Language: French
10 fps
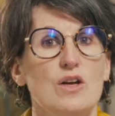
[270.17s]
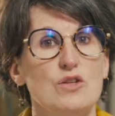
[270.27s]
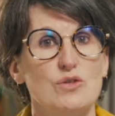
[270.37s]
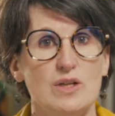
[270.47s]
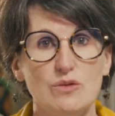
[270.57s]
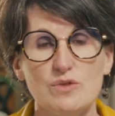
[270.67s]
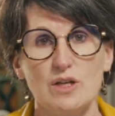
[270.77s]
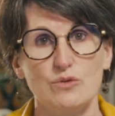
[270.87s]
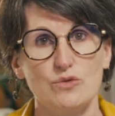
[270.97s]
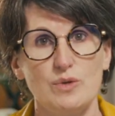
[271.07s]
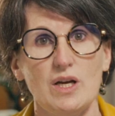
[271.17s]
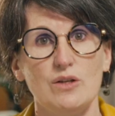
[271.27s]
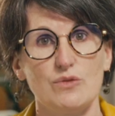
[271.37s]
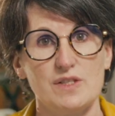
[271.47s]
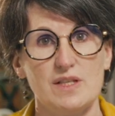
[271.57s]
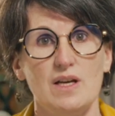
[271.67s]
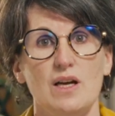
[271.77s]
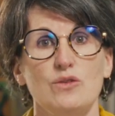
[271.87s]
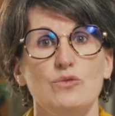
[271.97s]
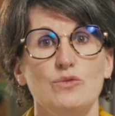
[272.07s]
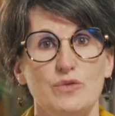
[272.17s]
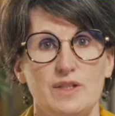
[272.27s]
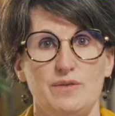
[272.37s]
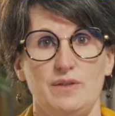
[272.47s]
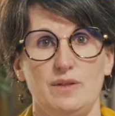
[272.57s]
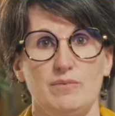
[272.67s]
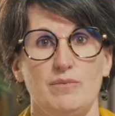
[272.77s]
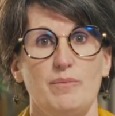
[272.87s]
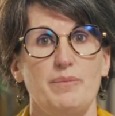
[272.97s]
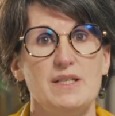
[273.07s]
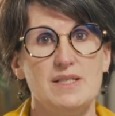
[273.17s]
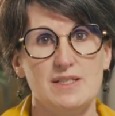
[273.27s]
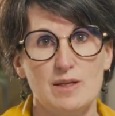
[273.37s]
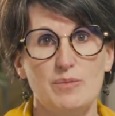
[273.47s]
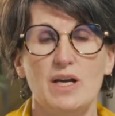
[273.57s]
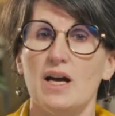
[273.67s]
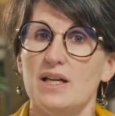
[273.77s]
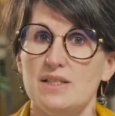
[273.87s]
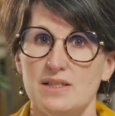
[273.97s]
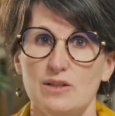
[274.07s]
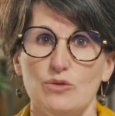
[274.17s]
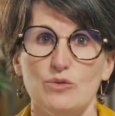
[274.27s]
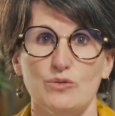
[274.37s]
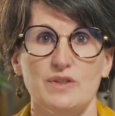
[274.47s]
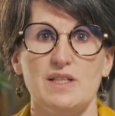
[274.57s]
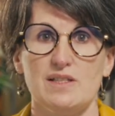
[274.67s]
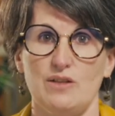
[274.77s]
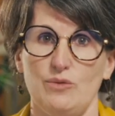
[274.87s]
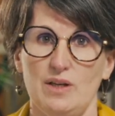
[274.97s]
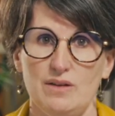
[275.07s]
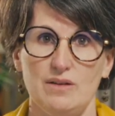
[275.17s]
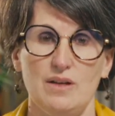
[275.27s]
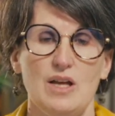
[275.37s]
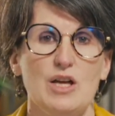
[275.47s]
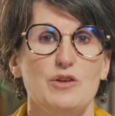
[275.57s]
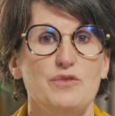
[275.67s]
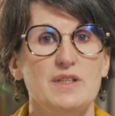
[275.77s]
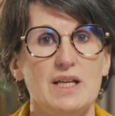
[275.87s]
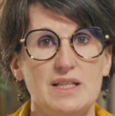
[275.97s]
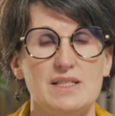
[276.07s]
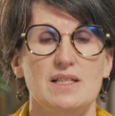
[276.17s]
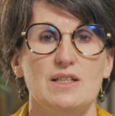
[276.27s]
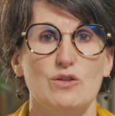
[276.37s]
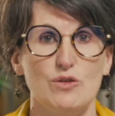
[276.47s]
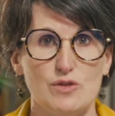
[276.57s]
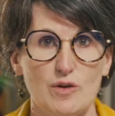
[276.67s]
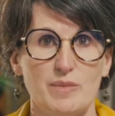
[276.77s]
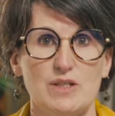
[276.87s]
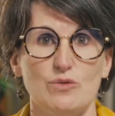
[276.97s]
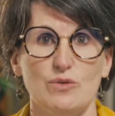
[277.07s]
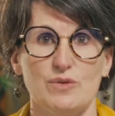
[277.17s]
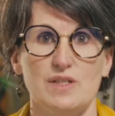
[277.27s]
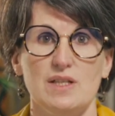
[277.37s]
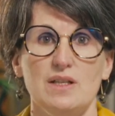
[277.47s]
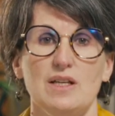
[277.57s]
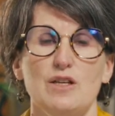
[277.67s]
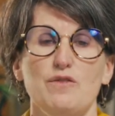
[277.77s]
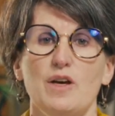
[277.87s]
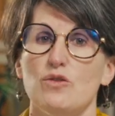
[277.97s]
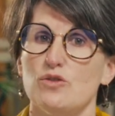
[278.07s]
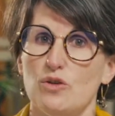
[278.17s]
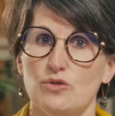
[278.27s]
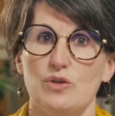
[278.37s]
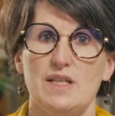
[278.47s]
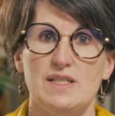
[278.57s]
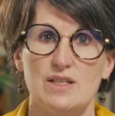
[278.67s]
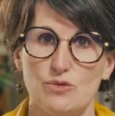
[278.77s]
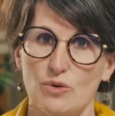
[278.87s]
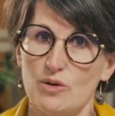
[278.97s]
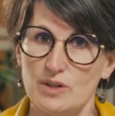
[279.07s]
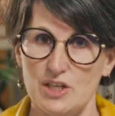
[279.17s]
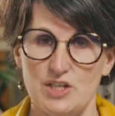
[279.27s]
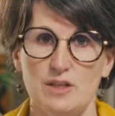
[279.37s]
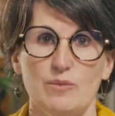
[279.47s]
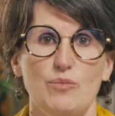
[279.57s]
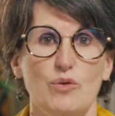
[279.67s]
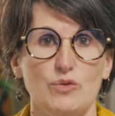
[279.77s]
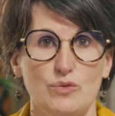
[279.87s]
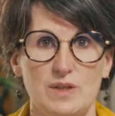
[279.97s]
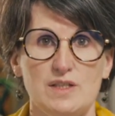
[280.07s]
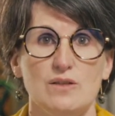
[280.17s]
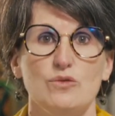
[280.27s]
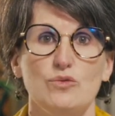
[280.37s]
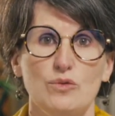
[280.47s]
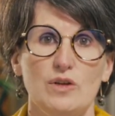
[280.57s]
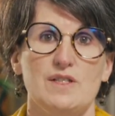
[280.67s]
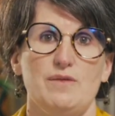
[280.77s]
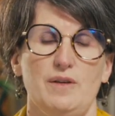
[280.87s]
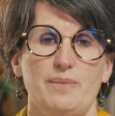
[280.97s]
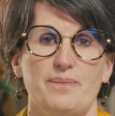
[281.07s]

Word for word: Cela nous a conduit à lancer un nouveau défi, pas si simple à réaliser dans le contexte actuel. Finaliser les transformations lancées et faire en sorte que les actions engagées produisent tous leurs effets.